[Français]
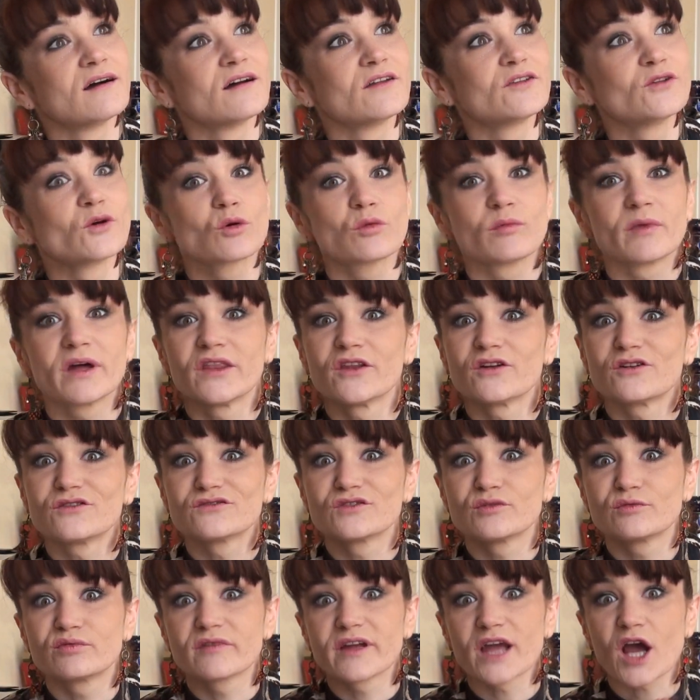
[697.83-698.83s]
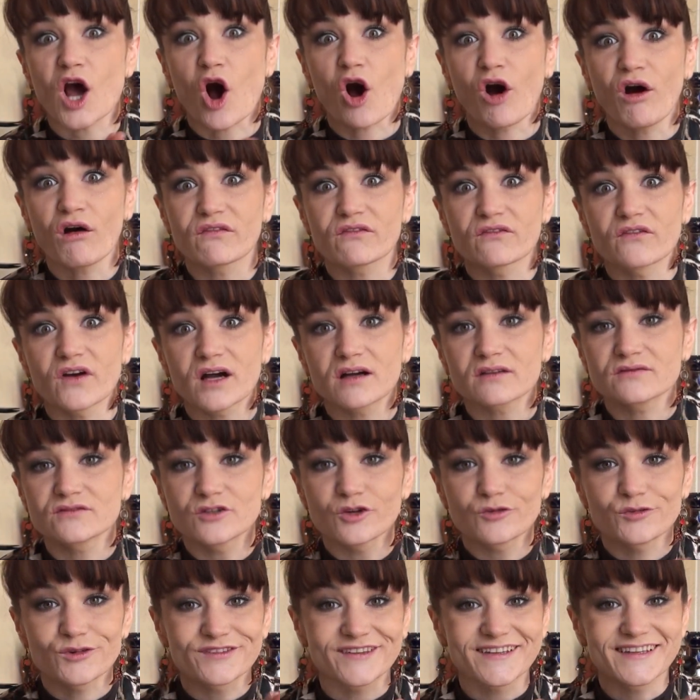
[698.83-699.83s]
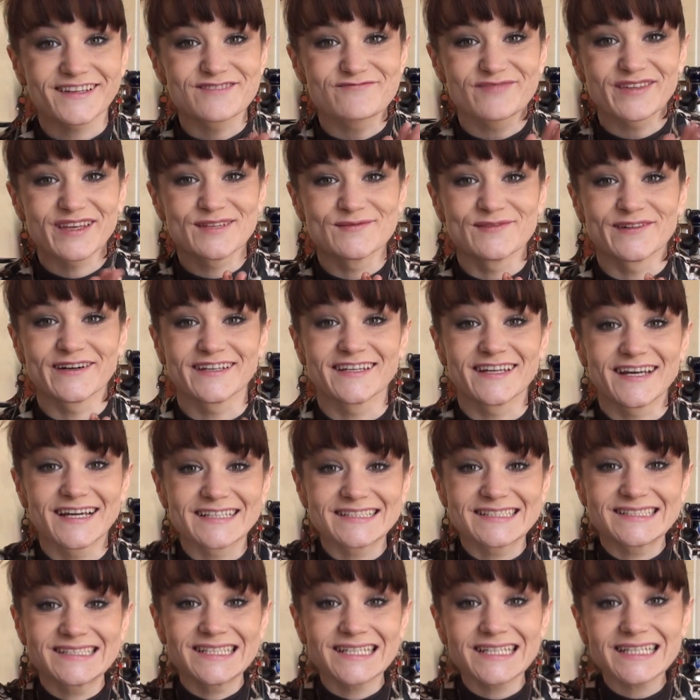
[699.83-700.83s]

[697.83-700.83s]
donc maintenant vous pouvez enfin vous commander des pigments Inaz